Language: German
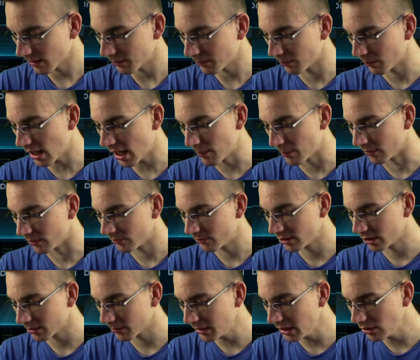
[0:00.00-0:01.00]
Bam,
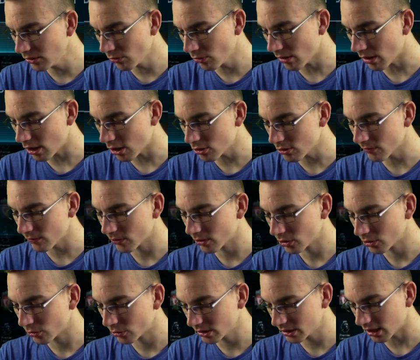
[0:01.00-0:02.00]
Firmino auf
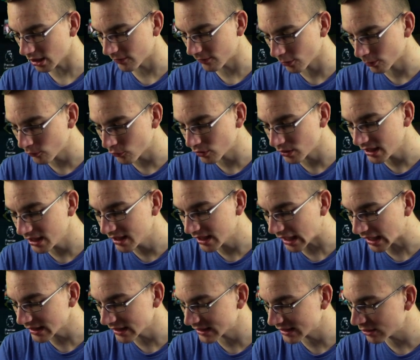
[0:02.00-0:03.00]
105 und die
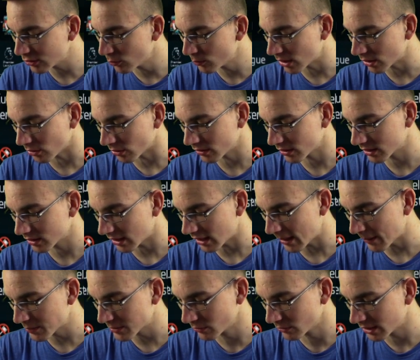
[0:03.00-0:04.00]
Karte sieht immer noch
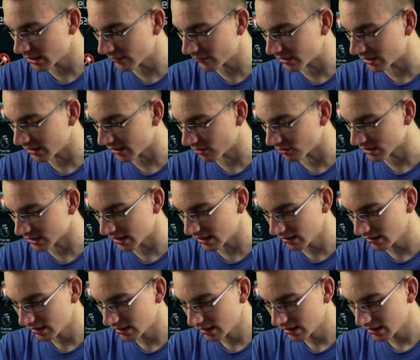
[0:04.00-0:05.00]
absolut heftig aus,
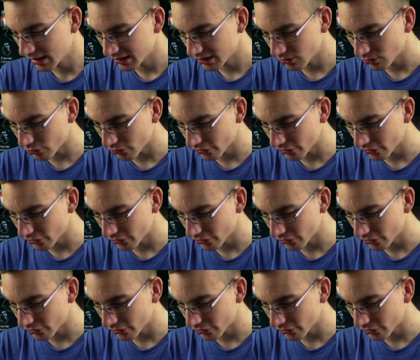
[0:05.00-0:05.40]
ey. Der